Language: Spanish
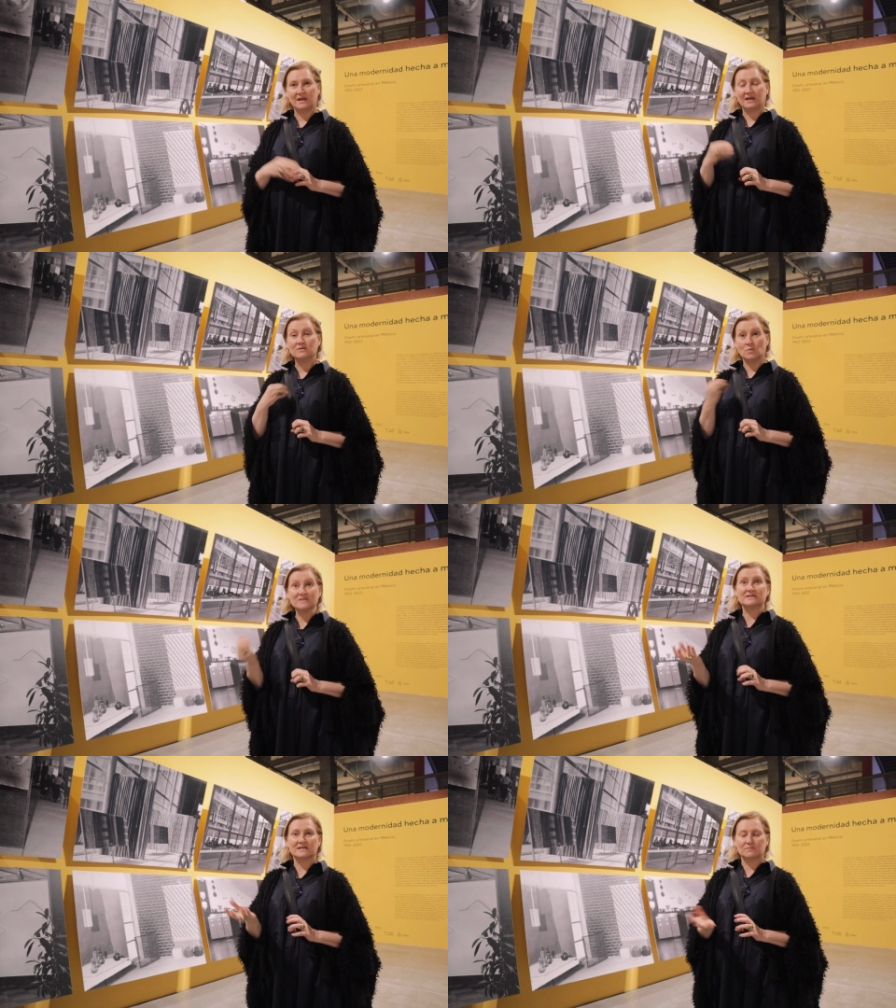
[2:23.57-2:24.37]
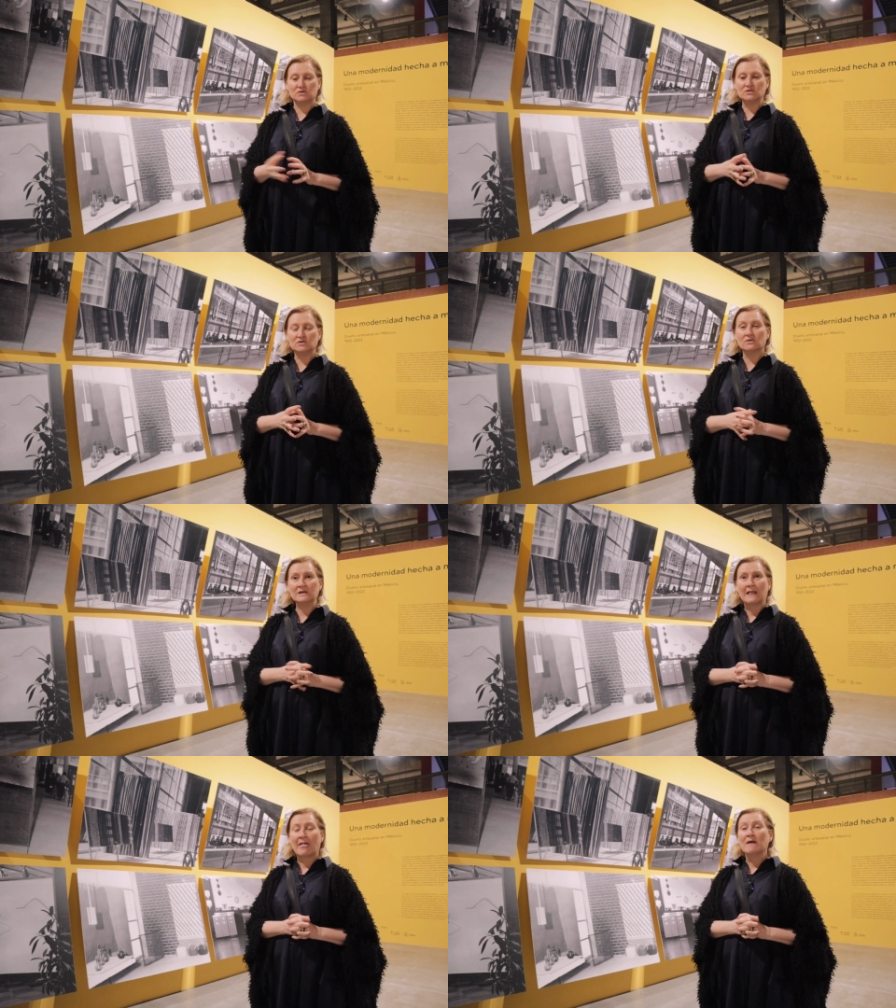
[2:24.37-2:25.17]
eh, nuestra
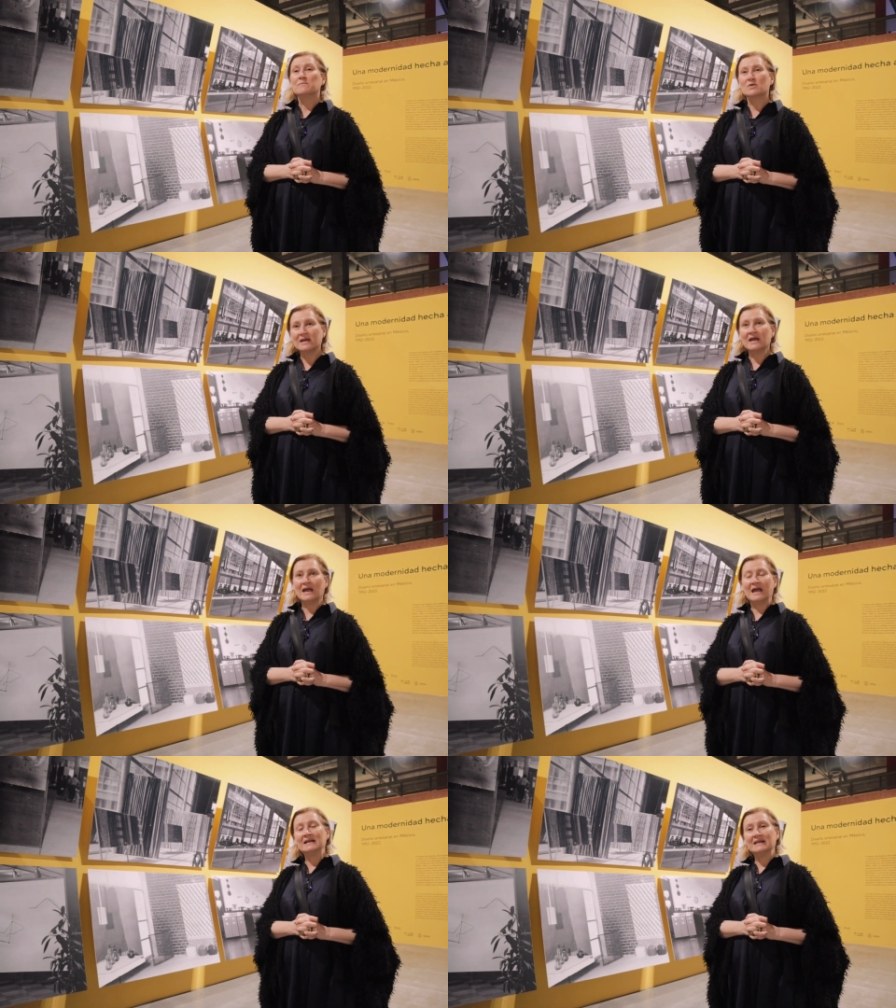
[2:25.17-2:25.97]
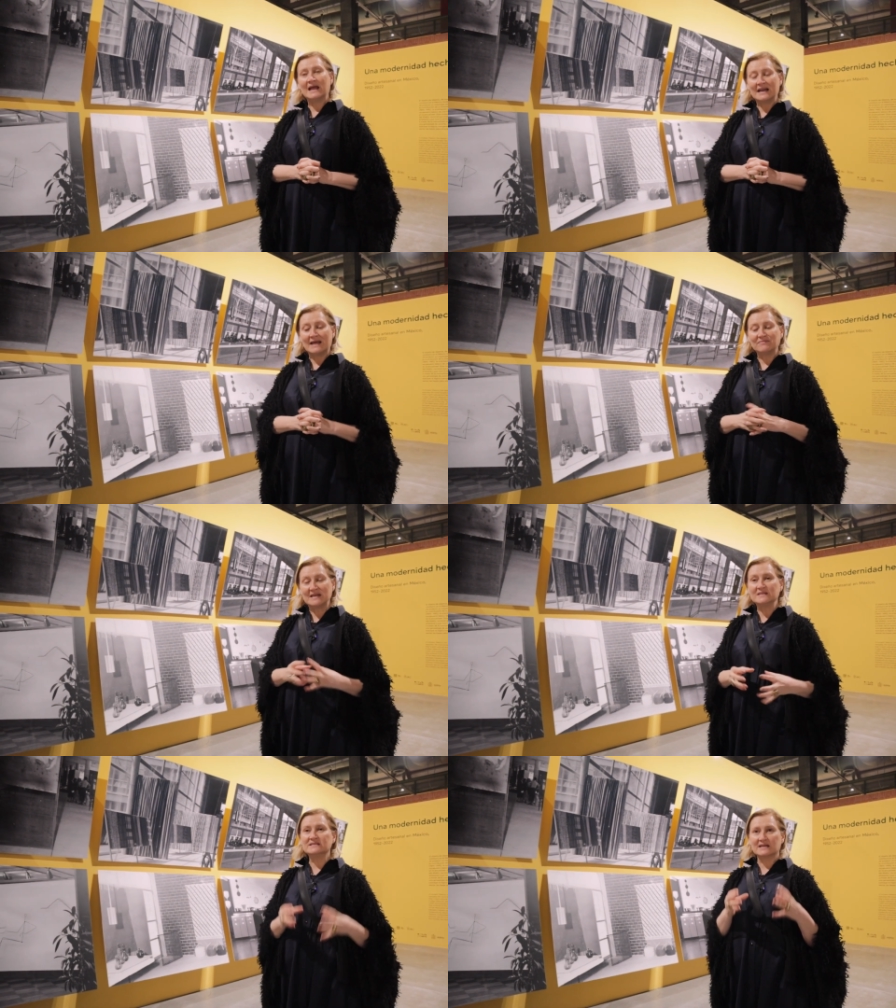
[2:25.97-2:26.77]
exposición porque en la
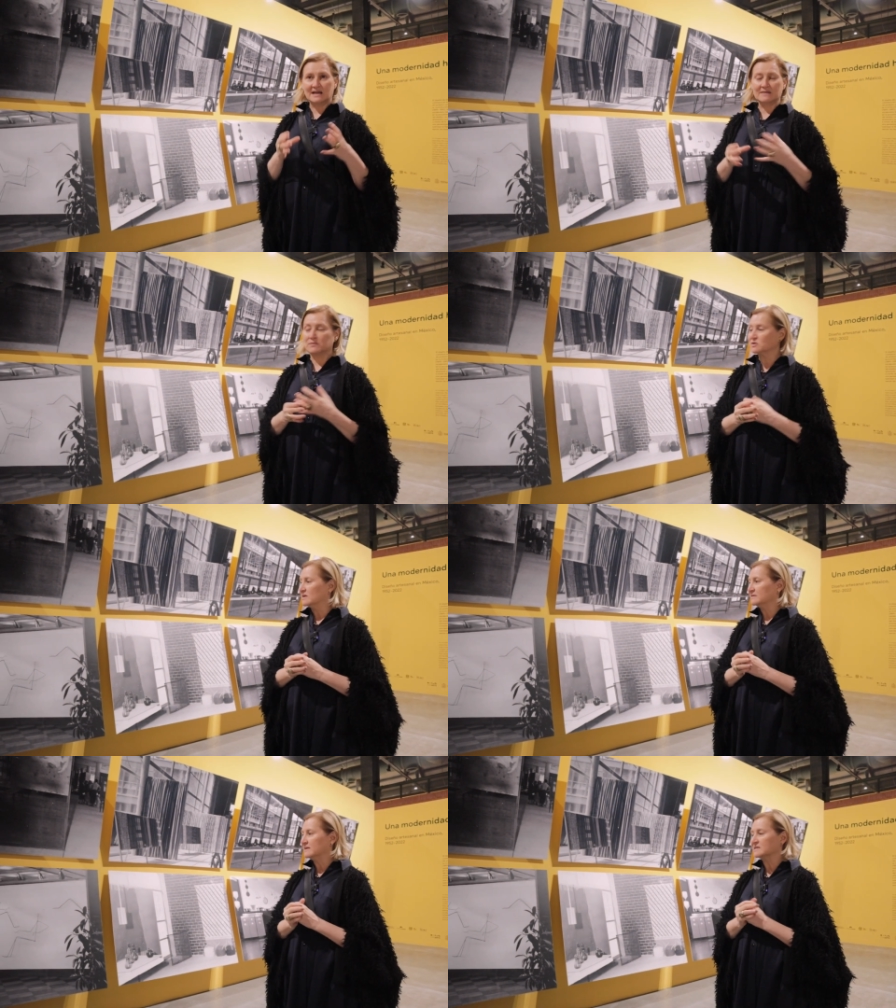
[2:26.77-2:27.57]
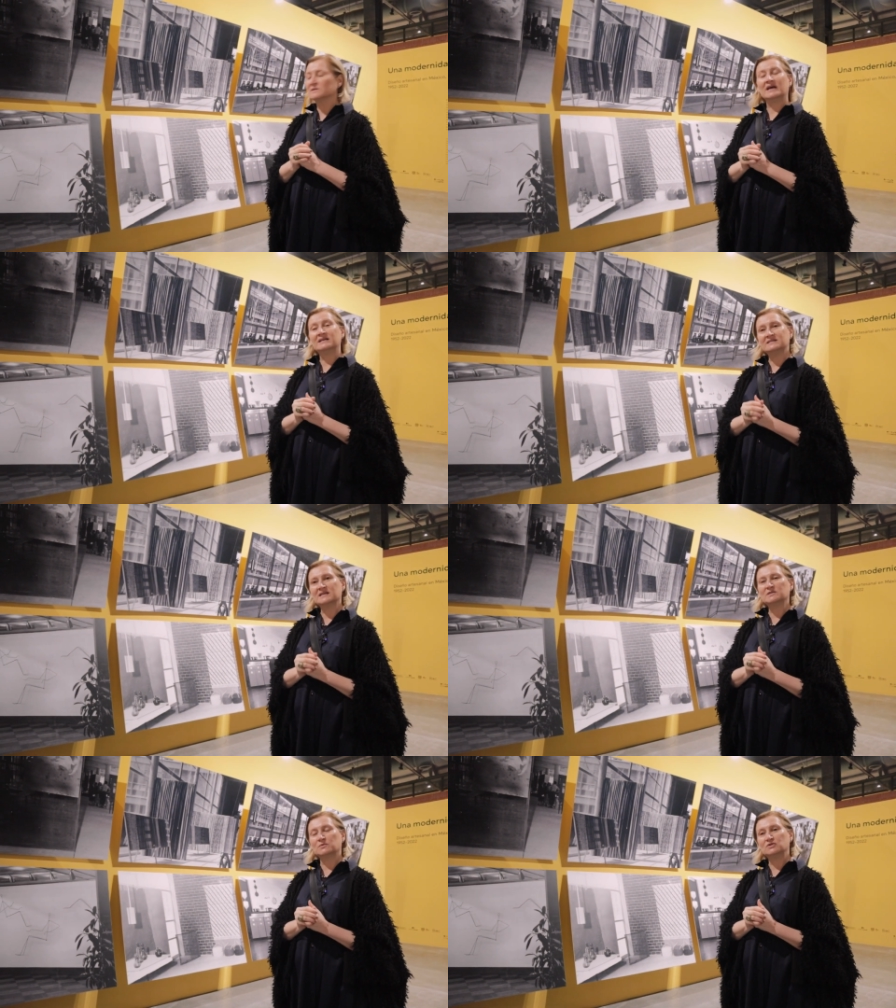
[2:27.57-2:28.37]
tesis de Clara Porcet en, en
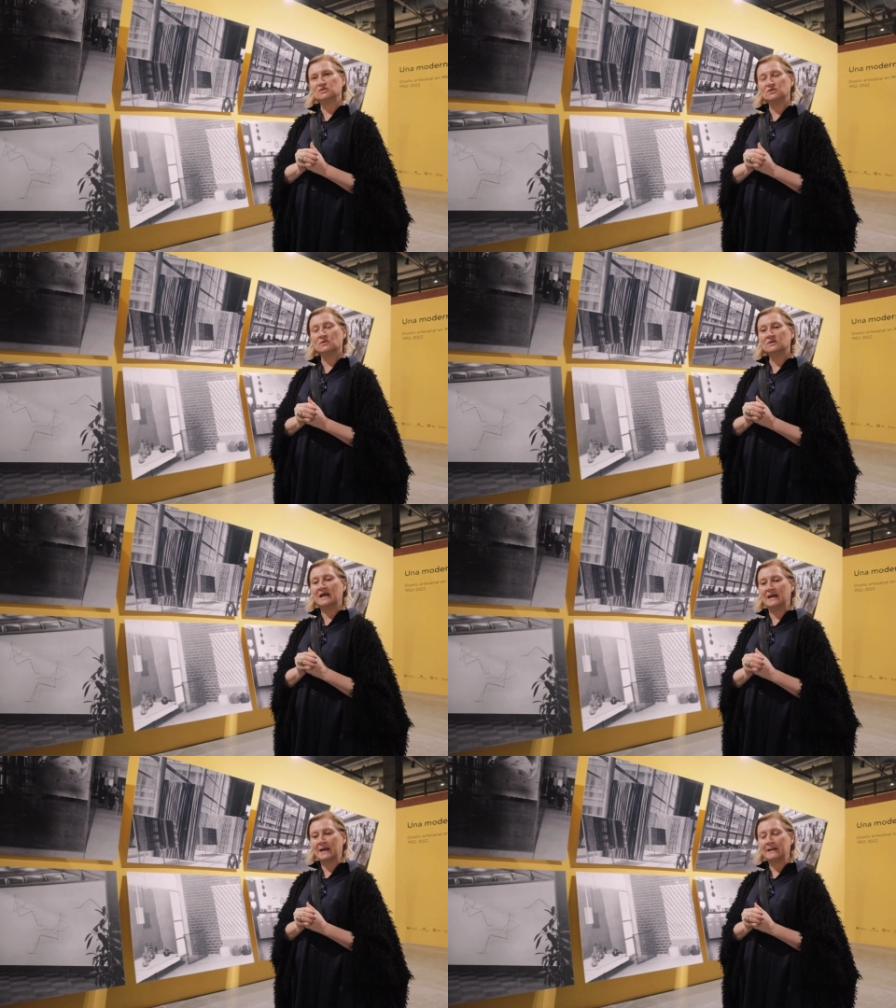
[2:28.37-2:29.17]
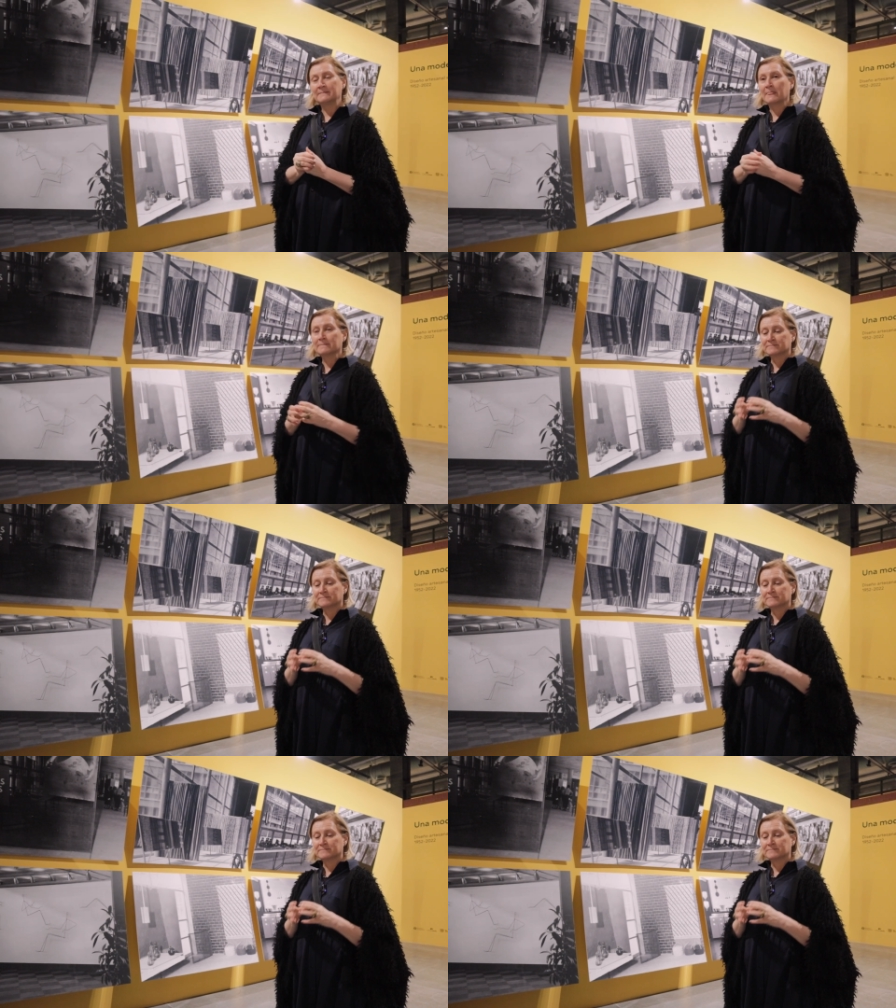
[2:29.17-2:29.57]
esta exposición era